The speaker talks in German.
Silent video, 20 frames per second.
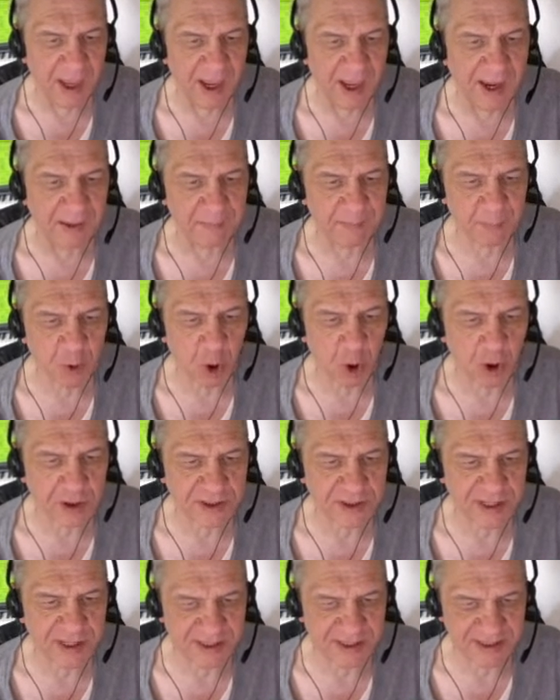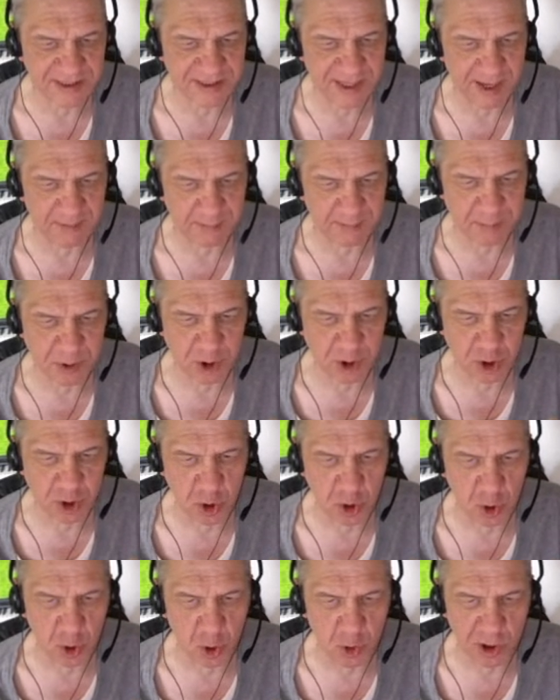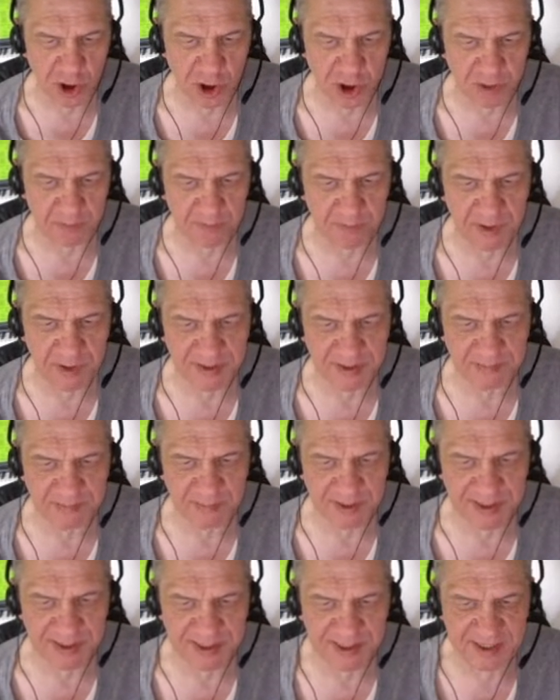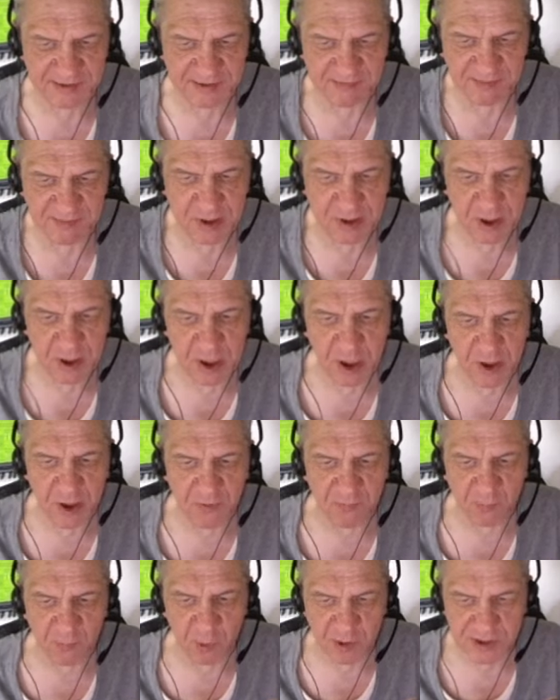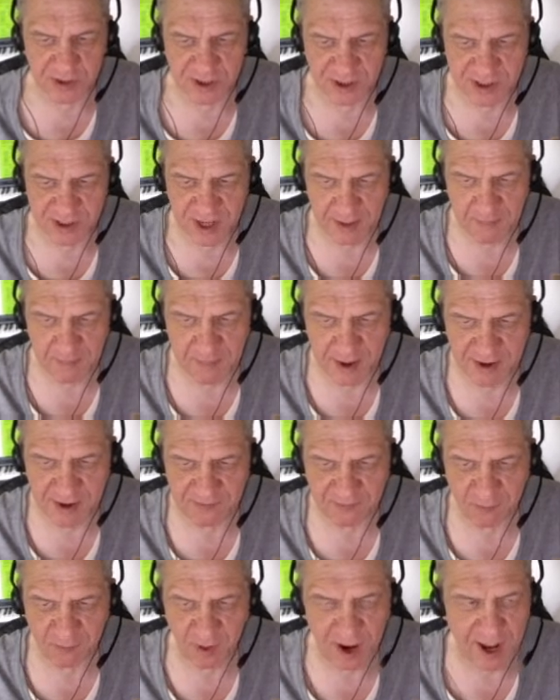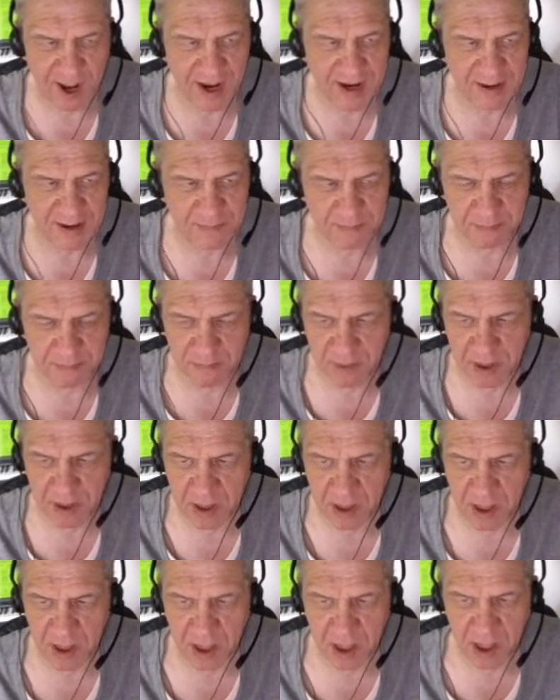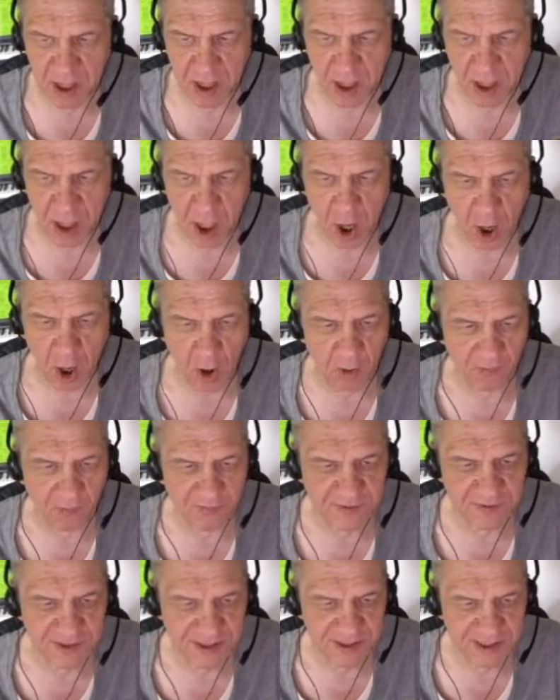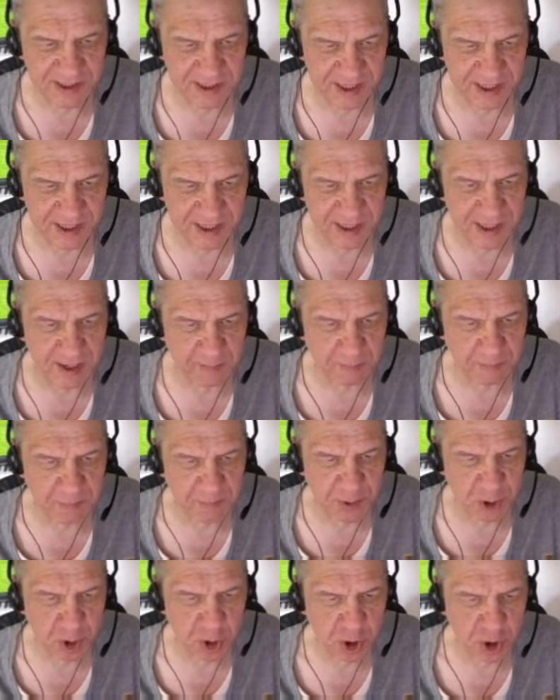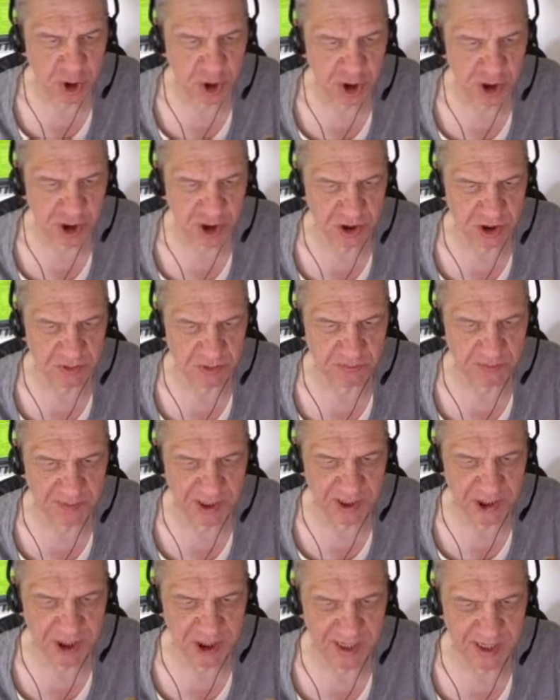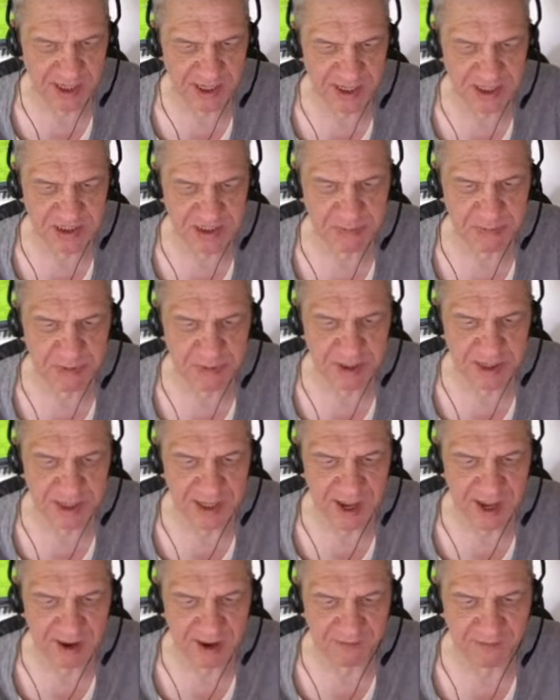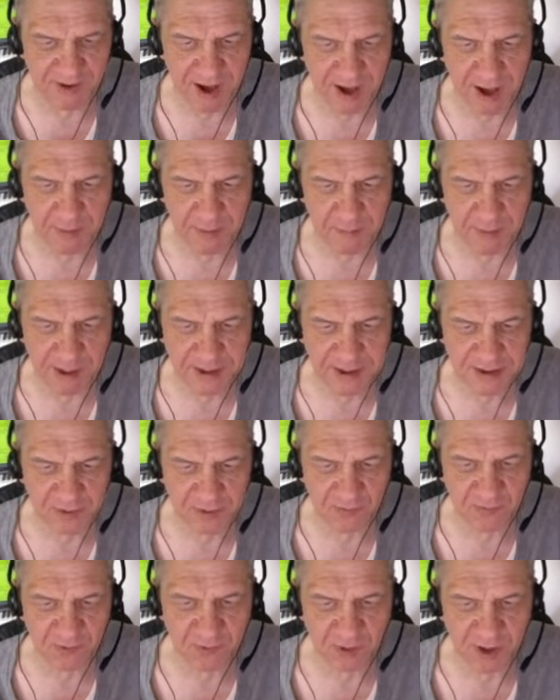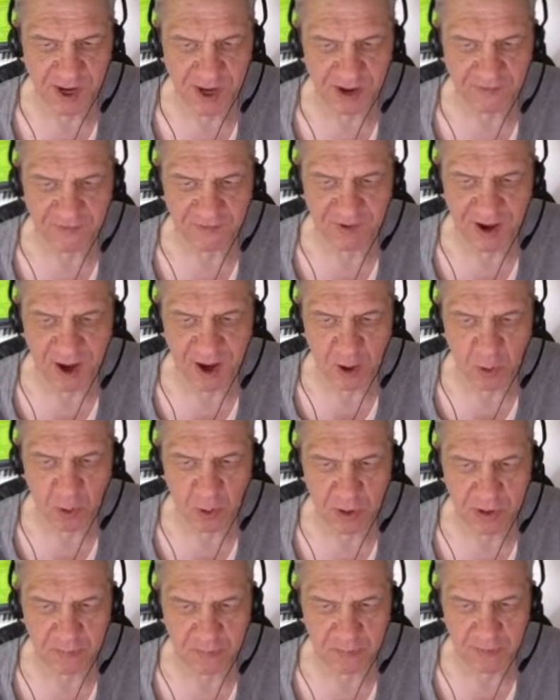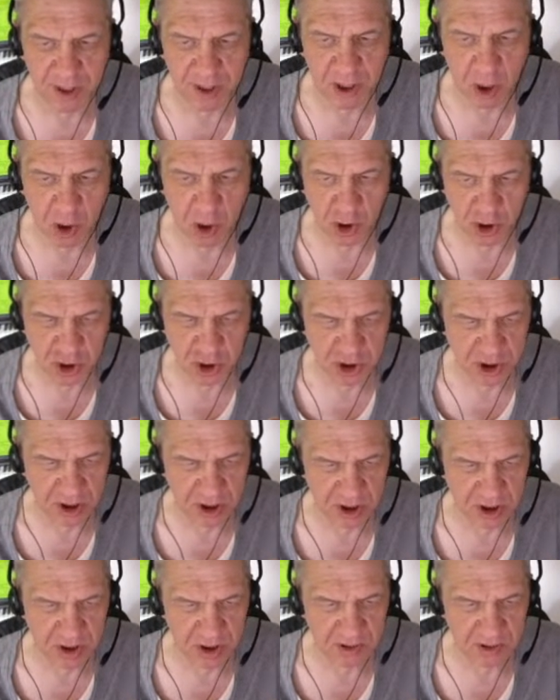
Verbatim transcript: Im Kontext der psychologischen Perspektive wurde dabei vor allem auf die innerpsychischen Mechanismen der Verarbeitung von Erfahrungen beleuchtet.